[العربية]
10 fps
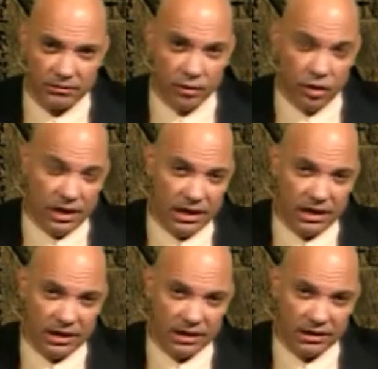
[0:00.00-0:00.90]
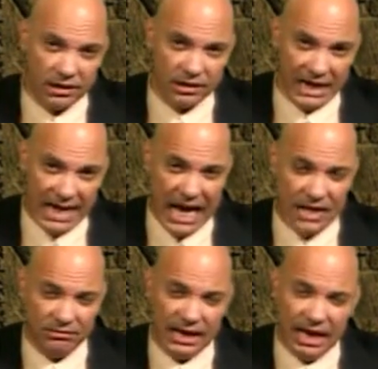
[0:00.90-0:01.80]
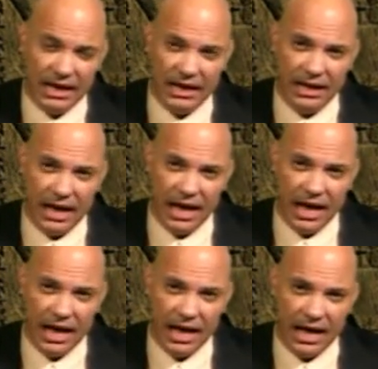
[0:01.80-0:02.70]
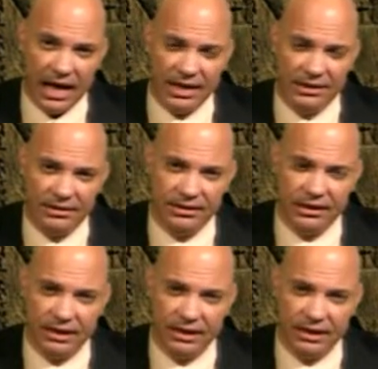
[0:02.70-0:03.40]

فوق الحائط هلاقي آه، عند